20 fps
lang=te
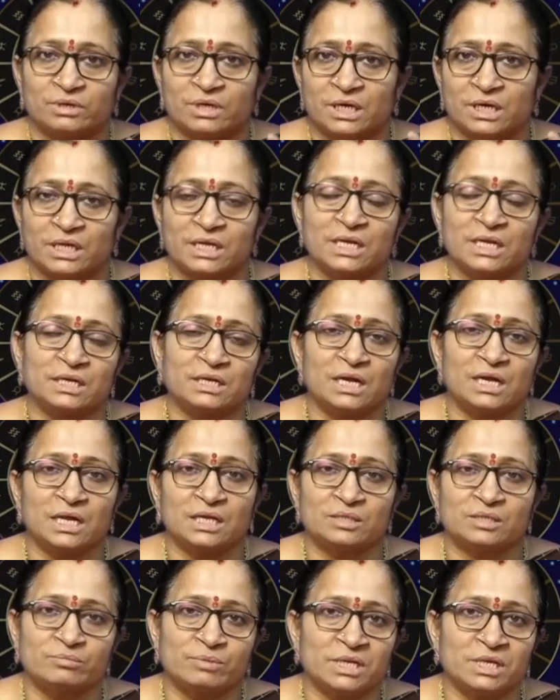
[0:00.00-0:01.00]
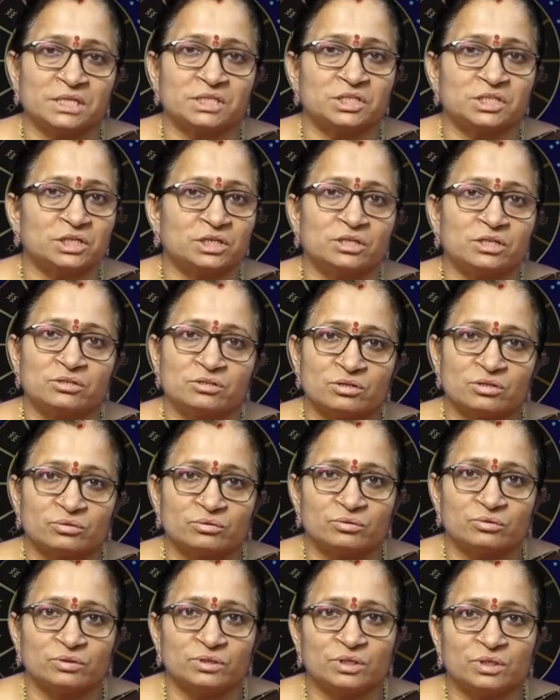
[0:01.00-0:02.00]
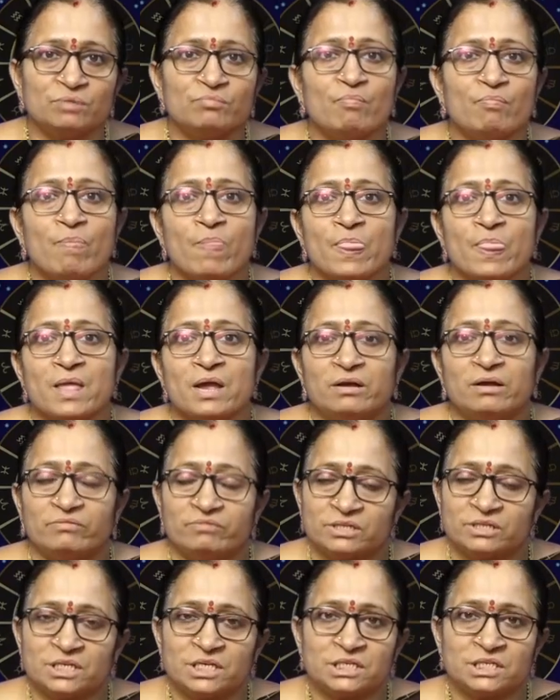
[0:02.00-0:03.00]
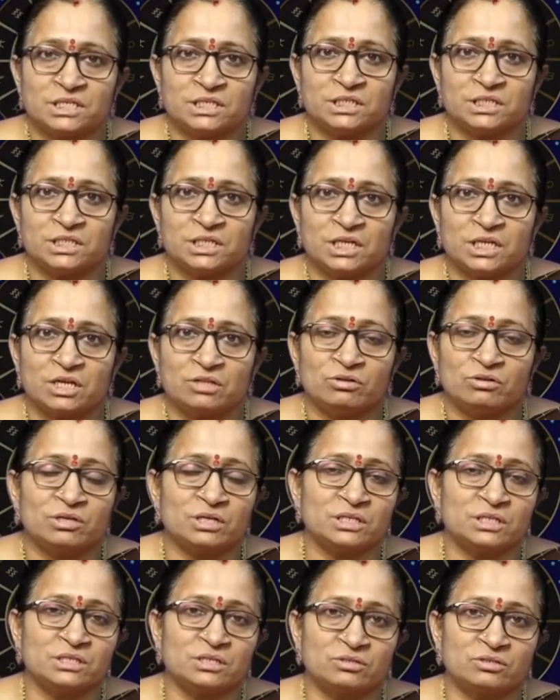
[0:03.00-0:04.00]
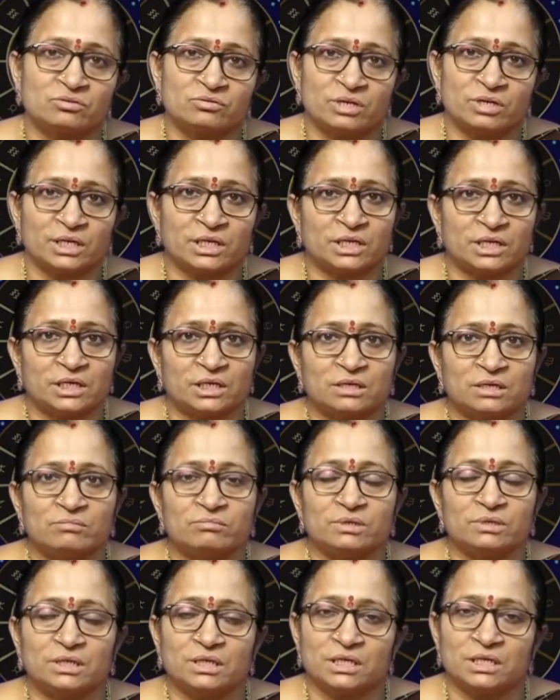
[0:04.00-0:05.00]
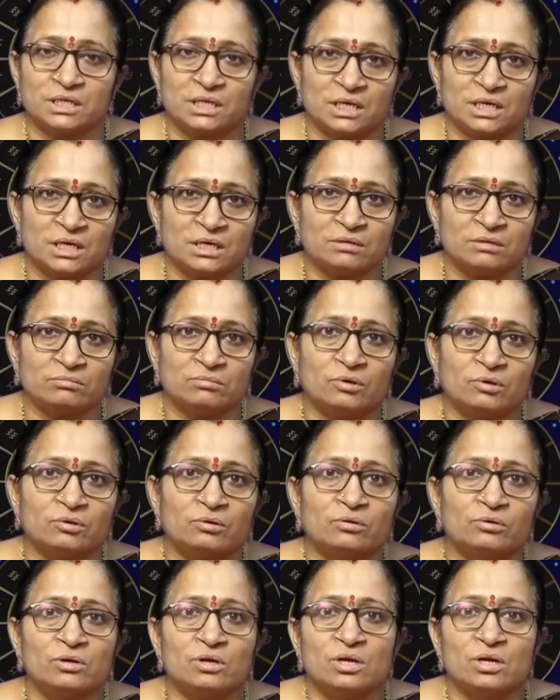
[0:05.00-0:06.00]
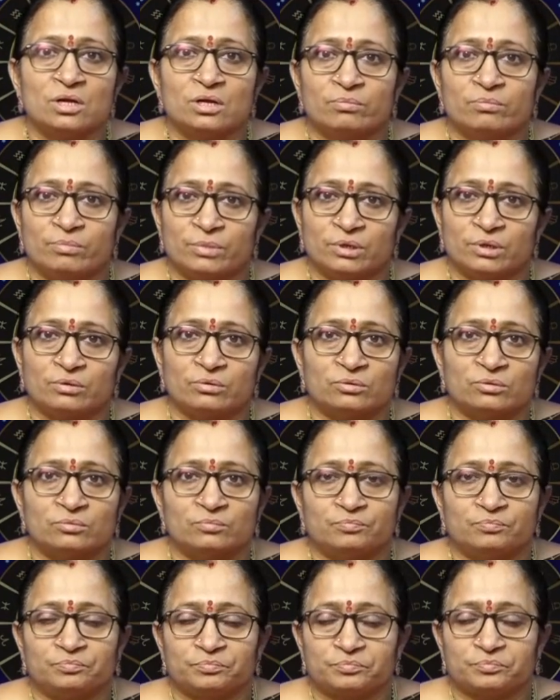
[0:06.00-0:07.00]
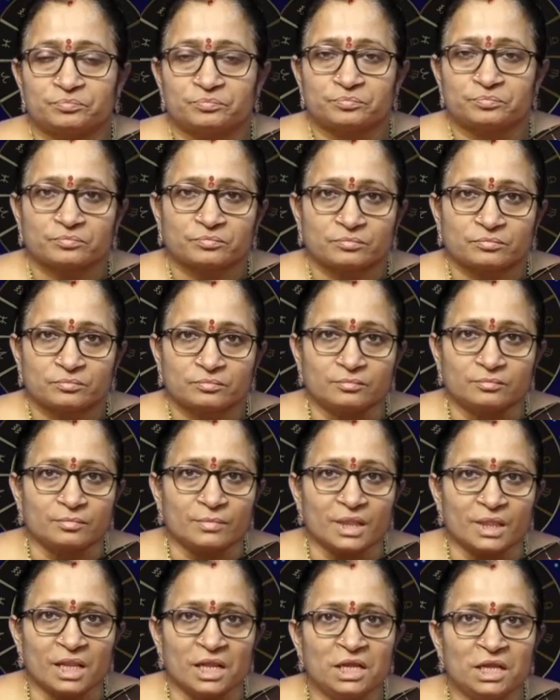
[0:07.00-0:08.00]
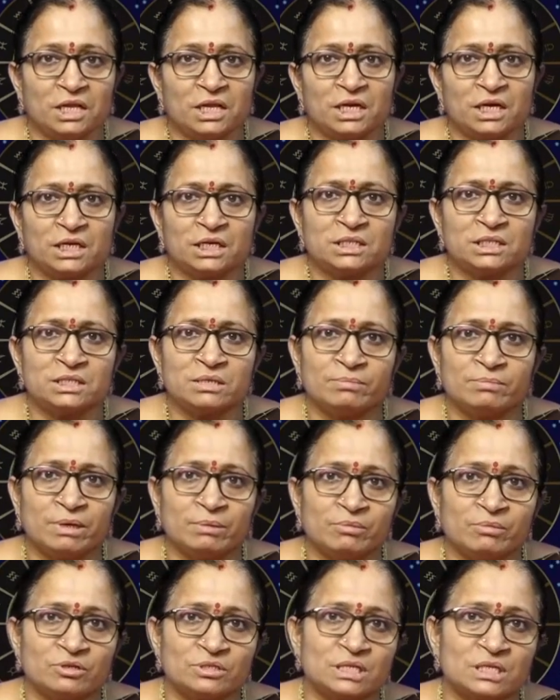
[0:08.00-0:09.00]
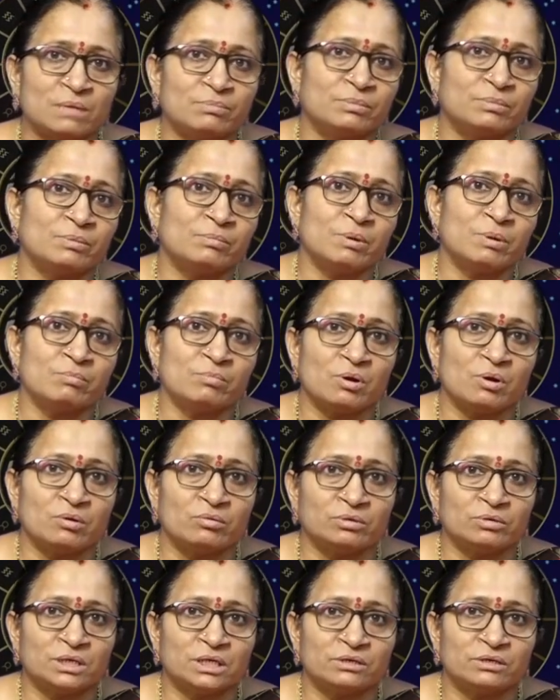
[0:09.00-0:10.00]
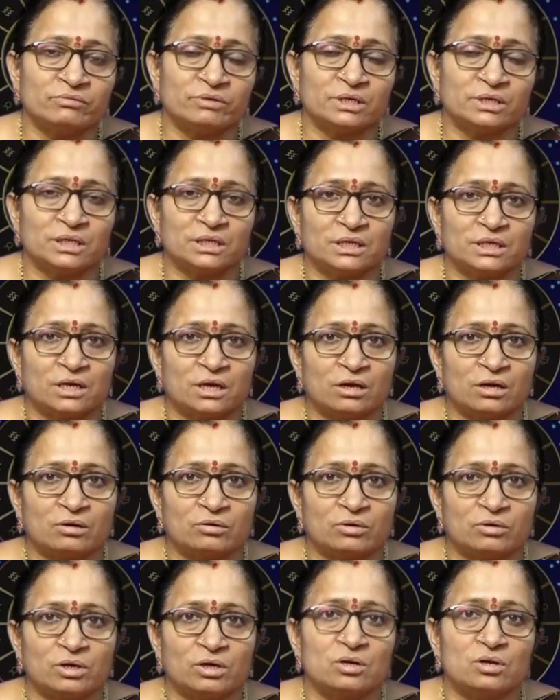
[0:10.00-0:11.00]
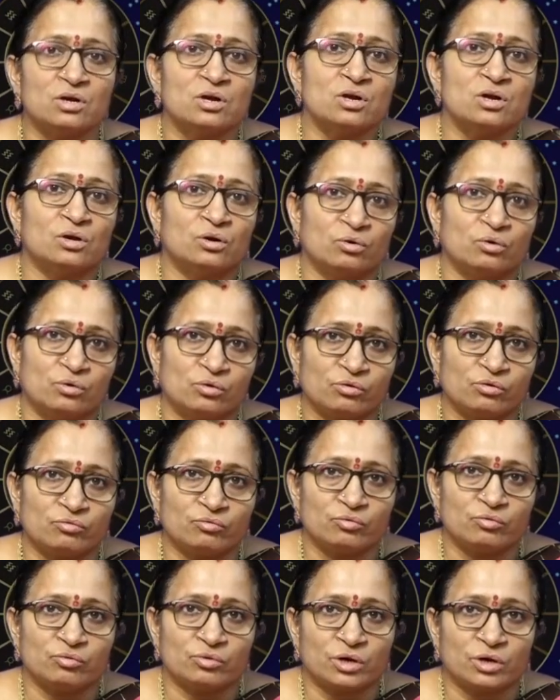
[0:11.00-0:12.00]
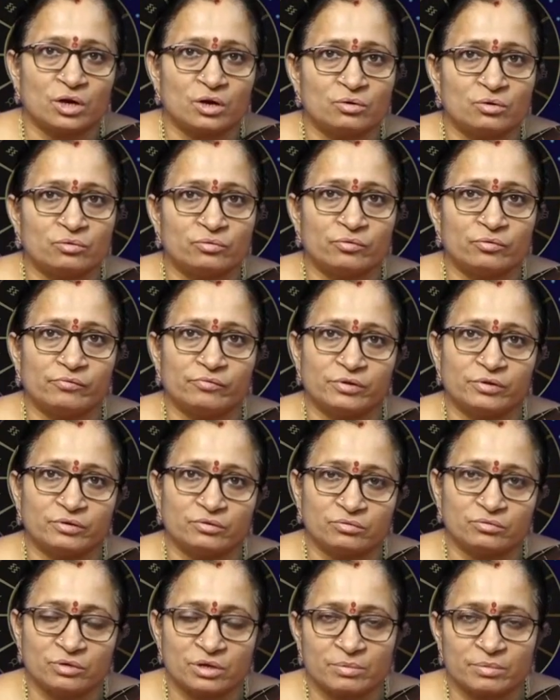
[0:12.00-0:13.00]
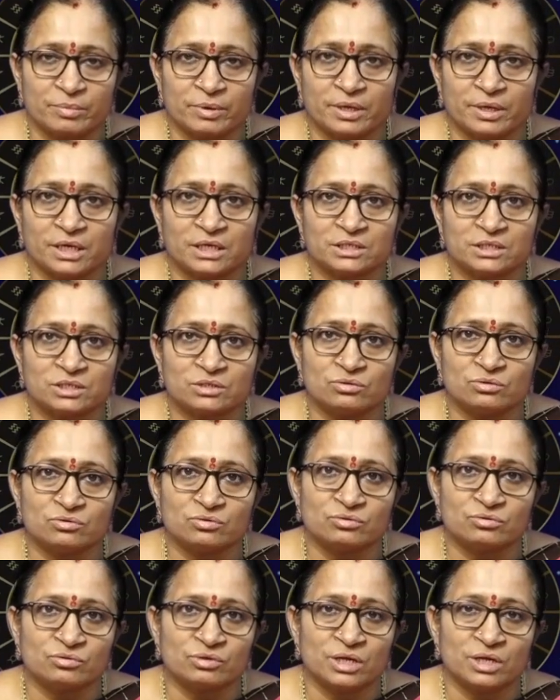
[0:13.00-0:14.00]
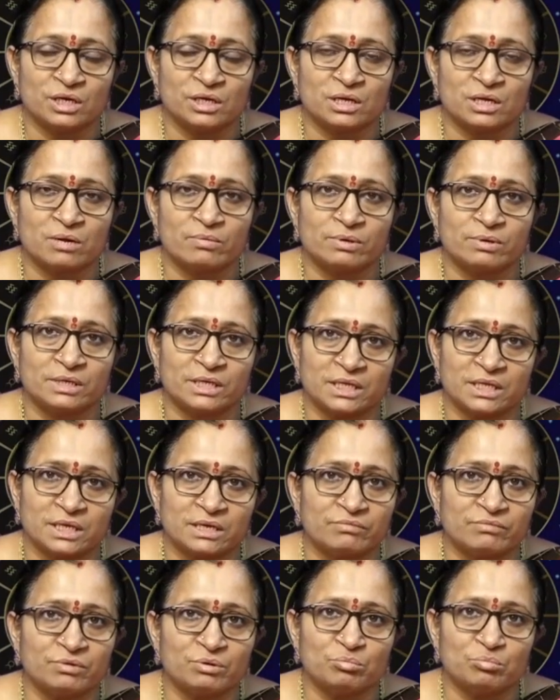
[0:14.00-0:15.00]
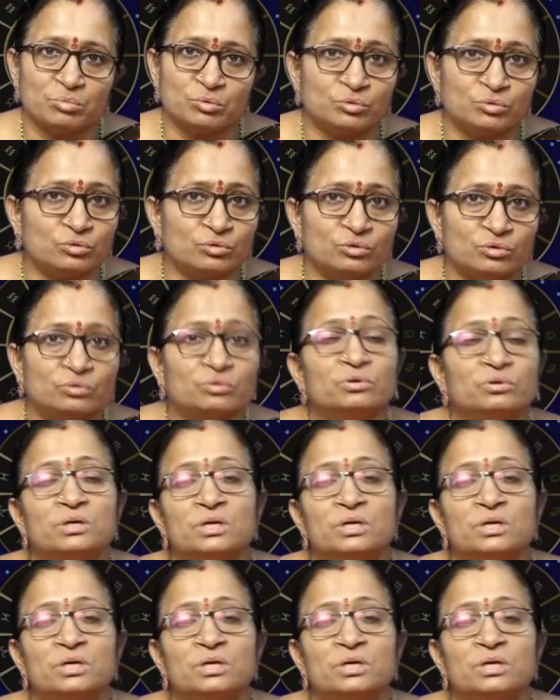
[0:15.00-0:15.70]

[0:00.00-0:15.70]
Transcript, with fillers: క్లియర్గా ఎక్స్ప్లెయిన్ చేయడం జరుగుతుంది విశేషించి కేతుగ్రస్త సూర్యగ్రహణం ఈ గ్రహణంలో మీకు ఈ గ్రహణ సమయంలో సప్తమంలో ఉన్నటువంటి గ్రహాలు కూడా గురువు రాహువు వీరు కూడా మీ రాశిని చూస్తున్నారు కాబట్టి రవి బుధుడు